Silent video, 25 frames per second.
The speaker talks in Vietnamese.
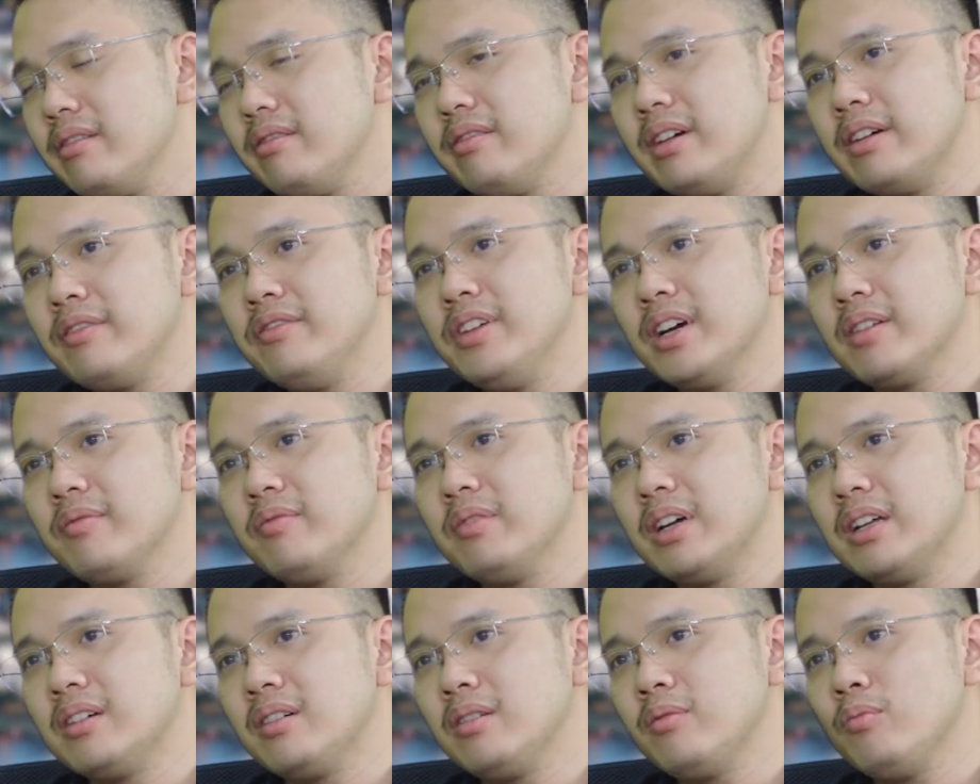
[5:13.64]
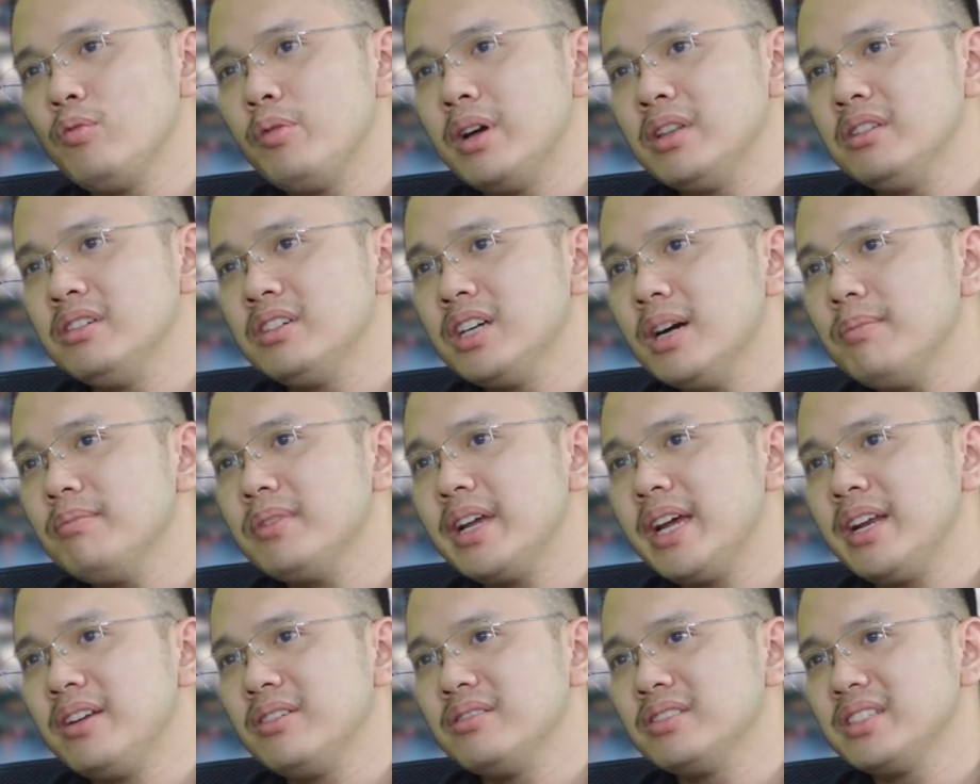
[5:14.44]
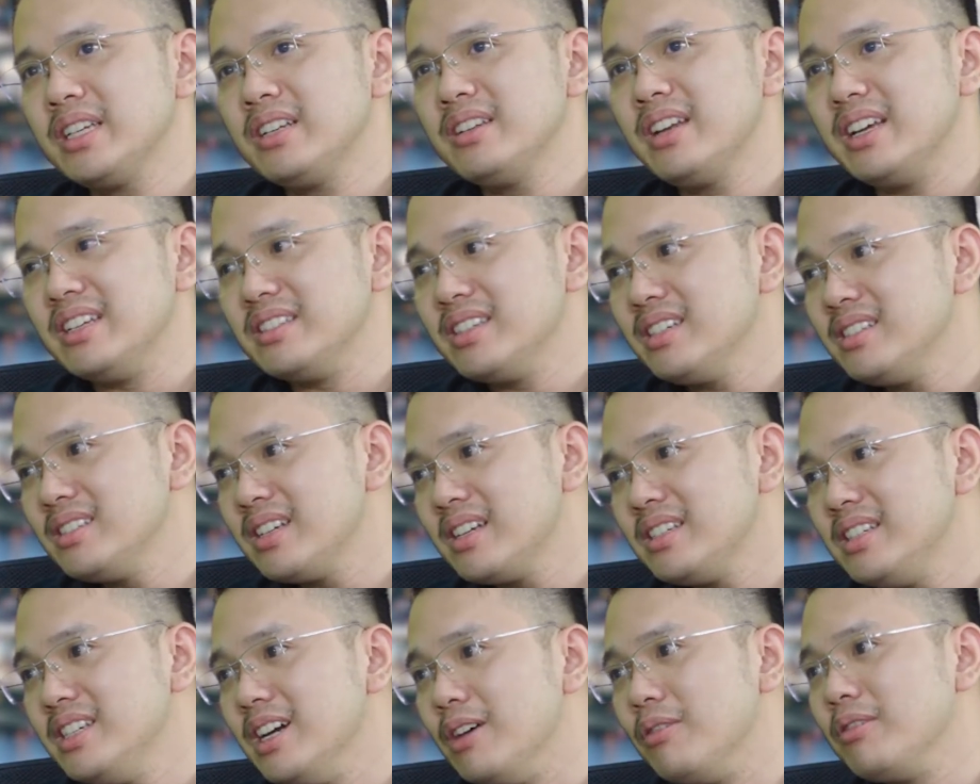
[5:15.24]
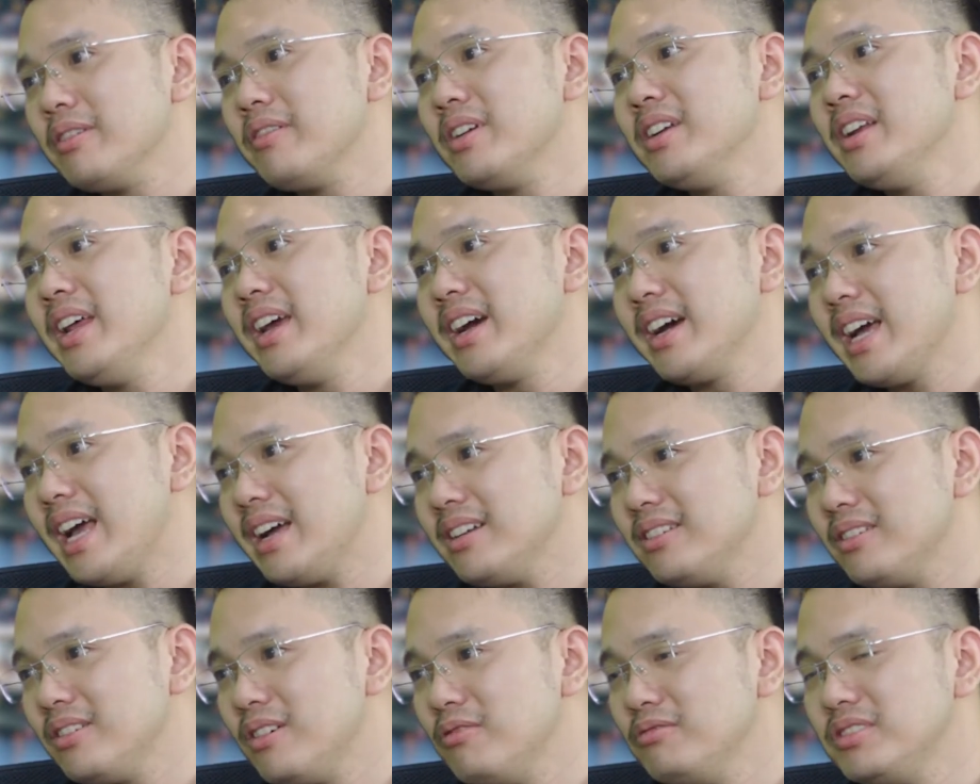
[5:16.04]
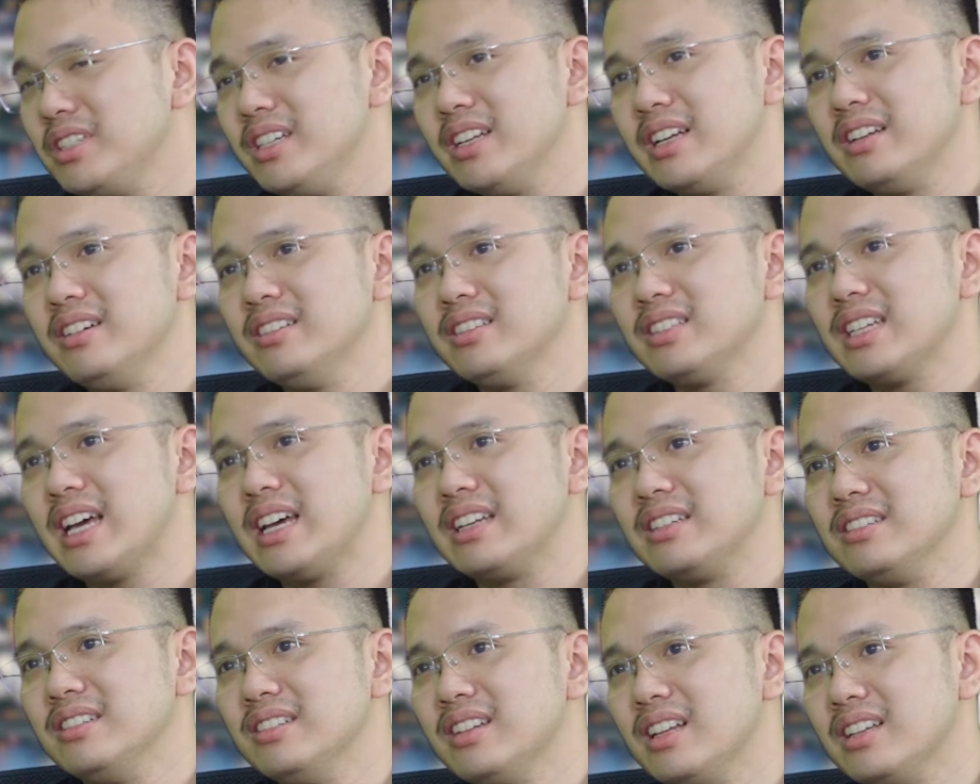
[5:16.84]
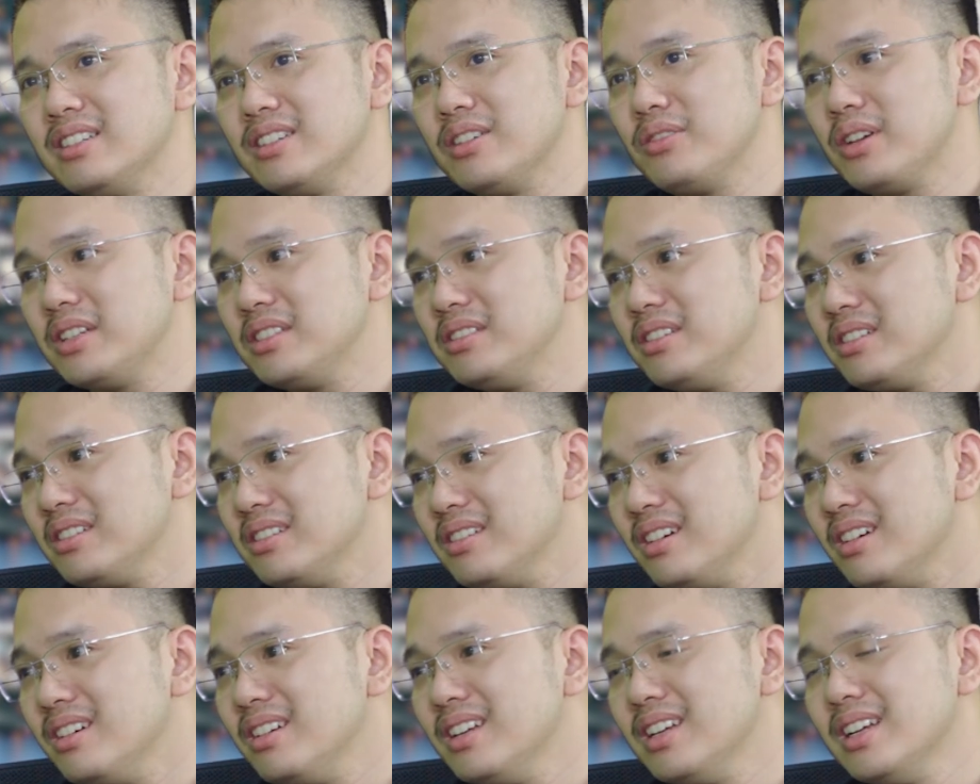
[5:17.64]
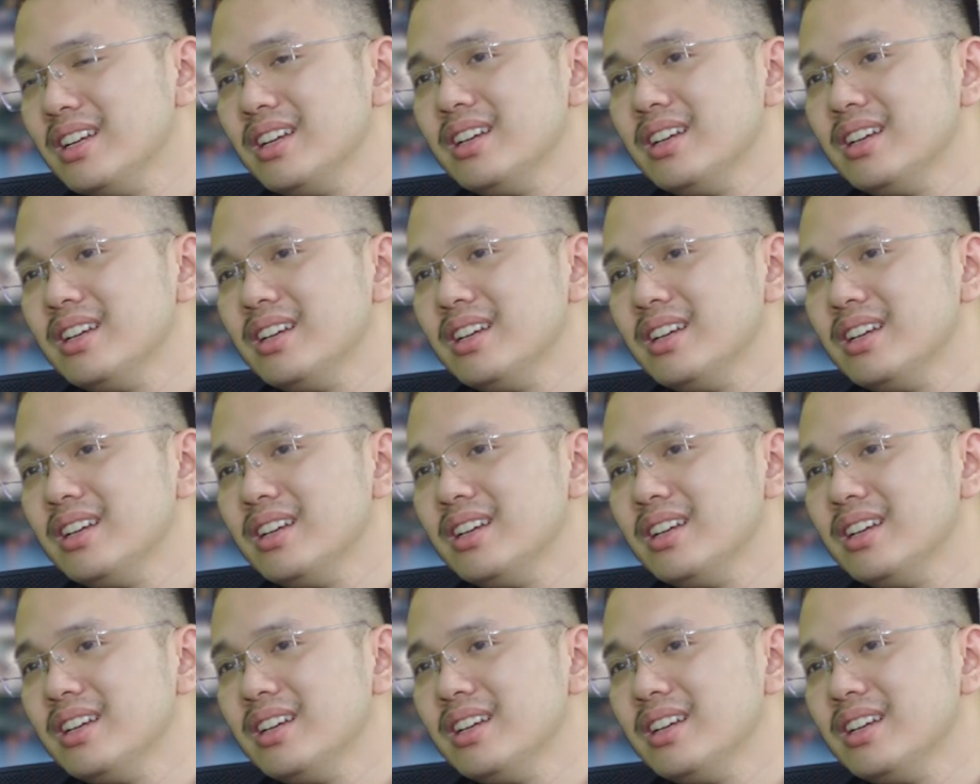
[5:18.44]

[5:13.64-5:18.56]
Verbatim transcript: Và việc mà mua bán thứ cấp này nó sẽ nảy sinh ra nhiều cái vấn đề khác, nó không chỉ là đơn giản như là giai đoạn trước nữa.